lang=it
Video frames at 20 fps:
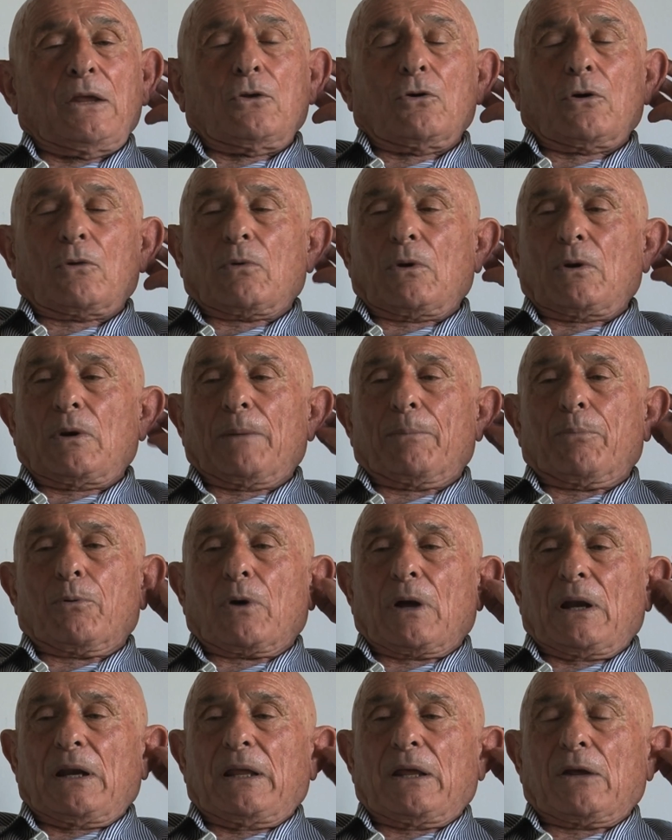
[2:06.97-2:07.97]
io
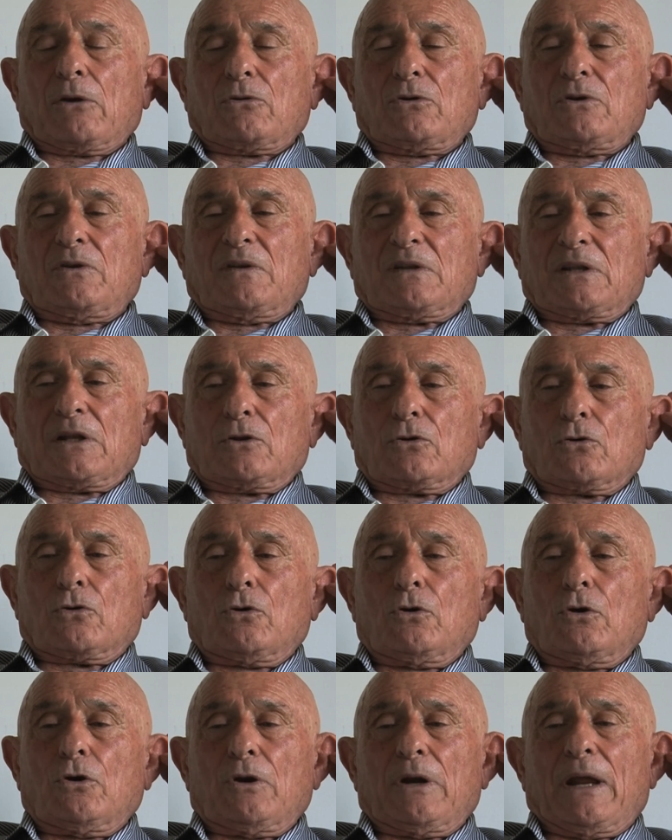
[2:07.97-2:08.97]
quell'epoca lì ero diventato
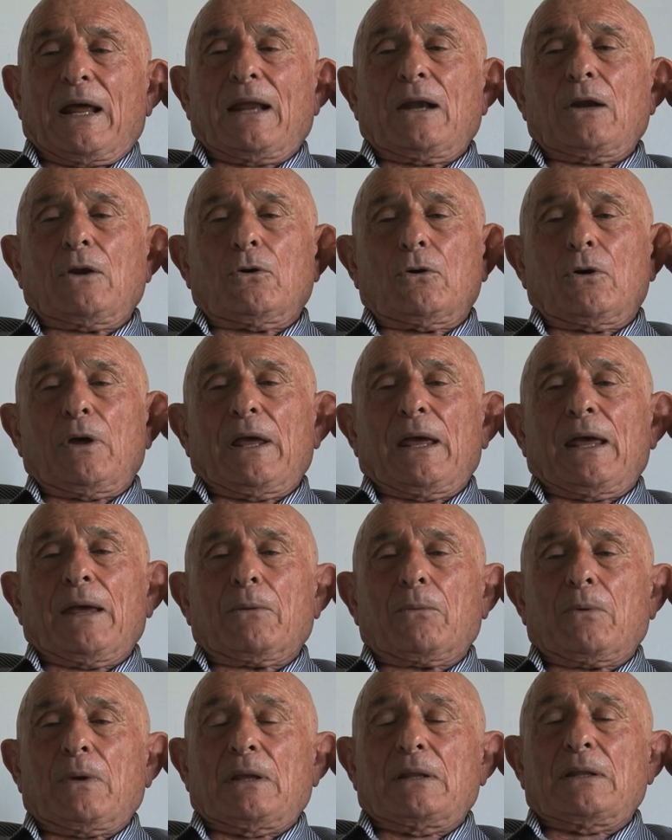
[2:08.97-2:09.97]
colonnello e
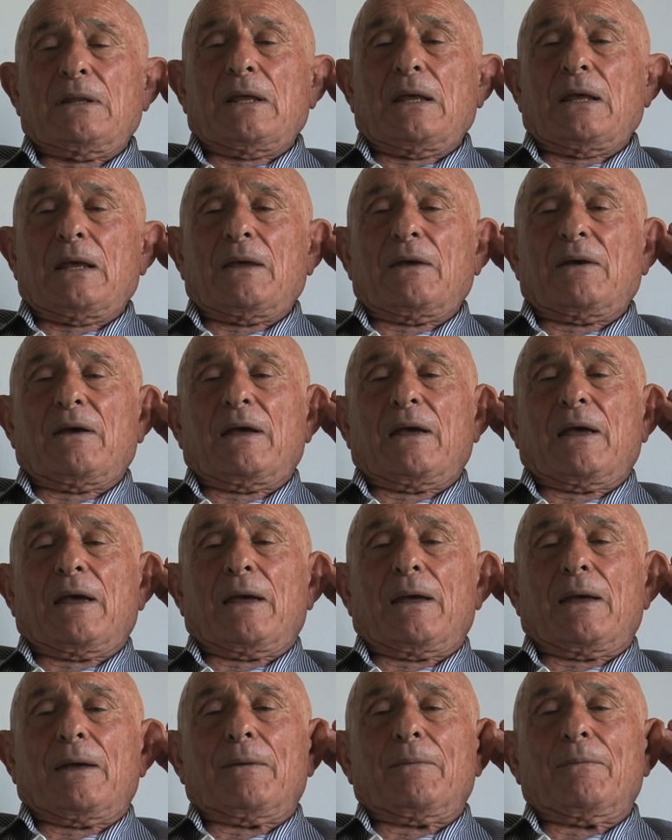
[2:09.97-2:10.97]
quindi,
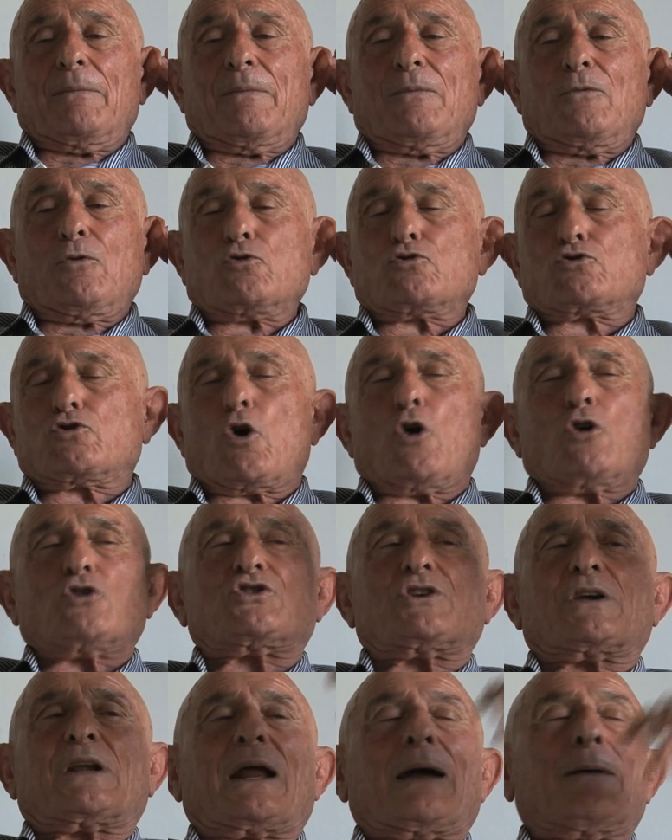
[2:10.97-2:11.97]
eh, non so,
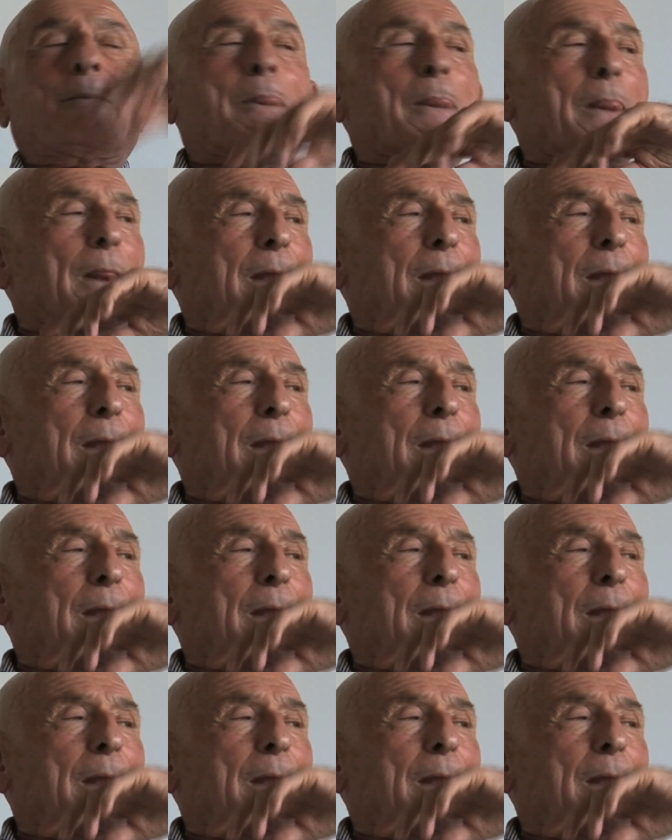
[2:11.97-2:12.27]
c'era,